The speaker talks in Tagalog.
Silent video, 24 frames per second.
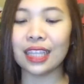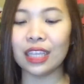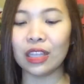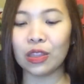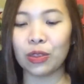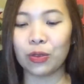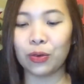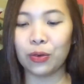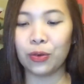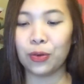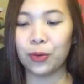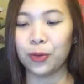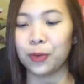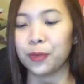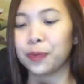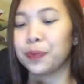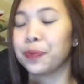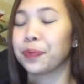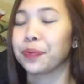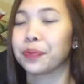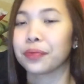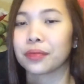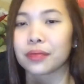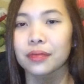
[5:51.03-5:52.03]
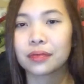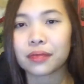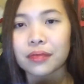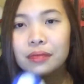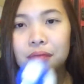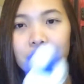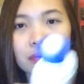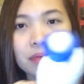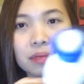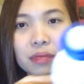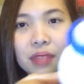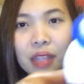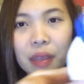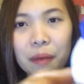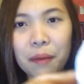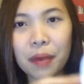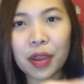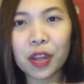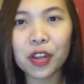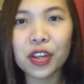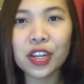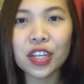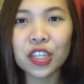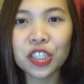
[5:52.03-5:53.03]
dito,
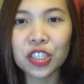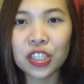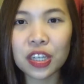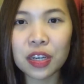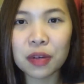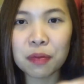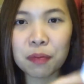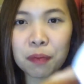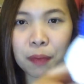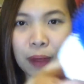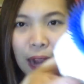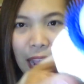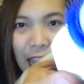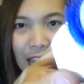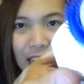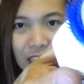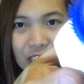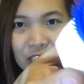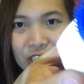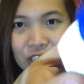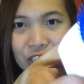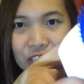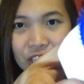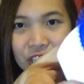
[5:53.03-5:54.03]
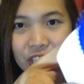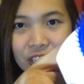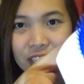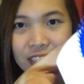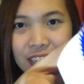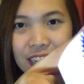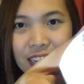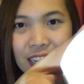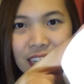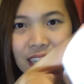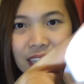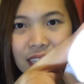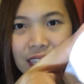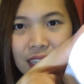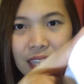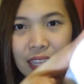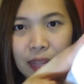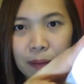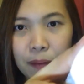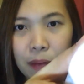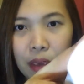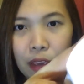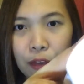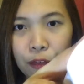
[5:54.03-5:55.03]
meron na siyang brush,
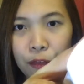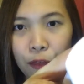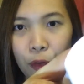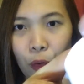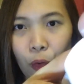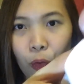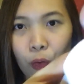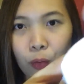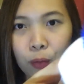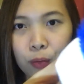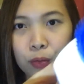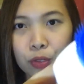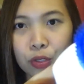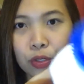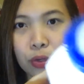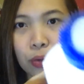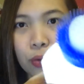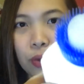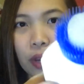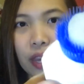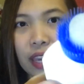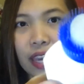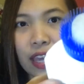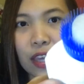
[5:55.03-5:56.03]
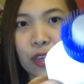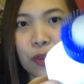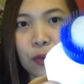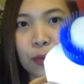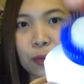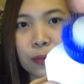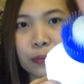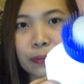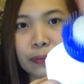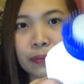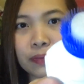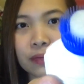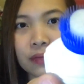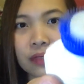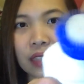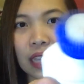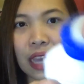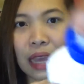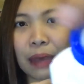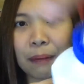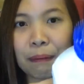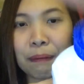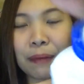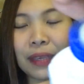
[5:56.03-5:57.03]
then may foam. So, ayan yung,
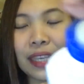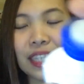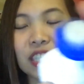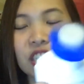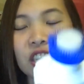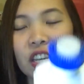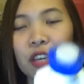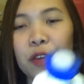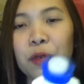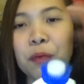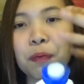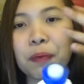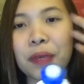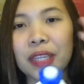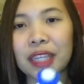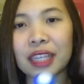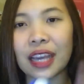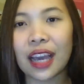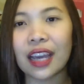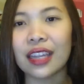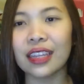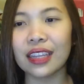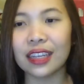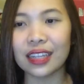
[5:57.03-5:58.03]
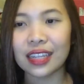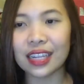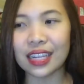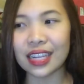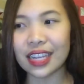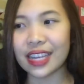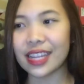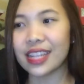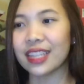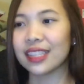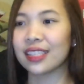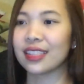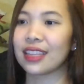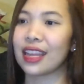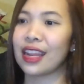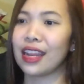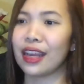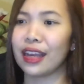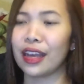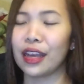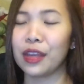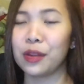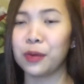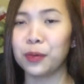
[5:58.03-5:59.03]
siya yung pinaka naglilinis
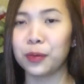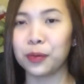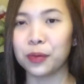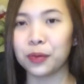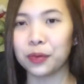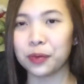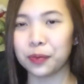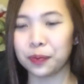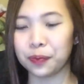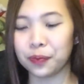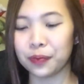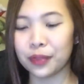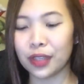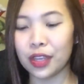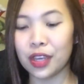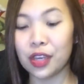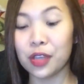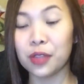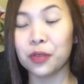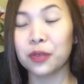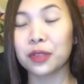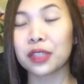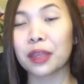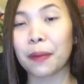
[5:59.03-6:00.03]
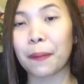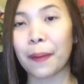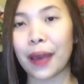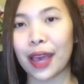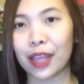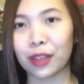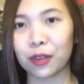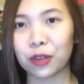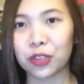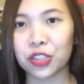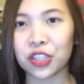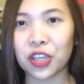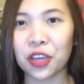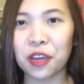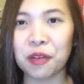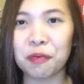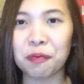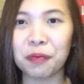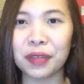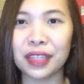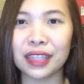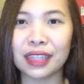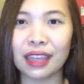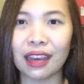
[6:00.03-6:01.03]
talaga nung, nung sapato. Siya
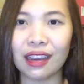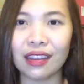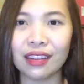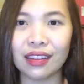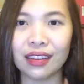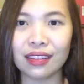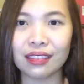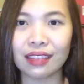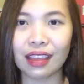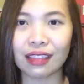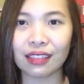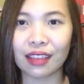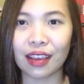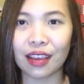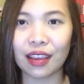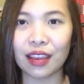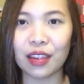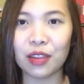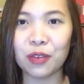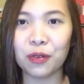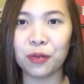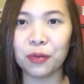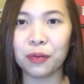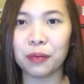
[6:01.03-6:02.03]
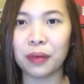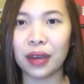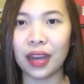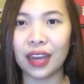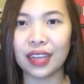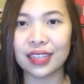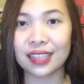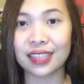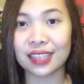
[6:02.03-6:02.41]
yung pinaka nagtatanggal ng mga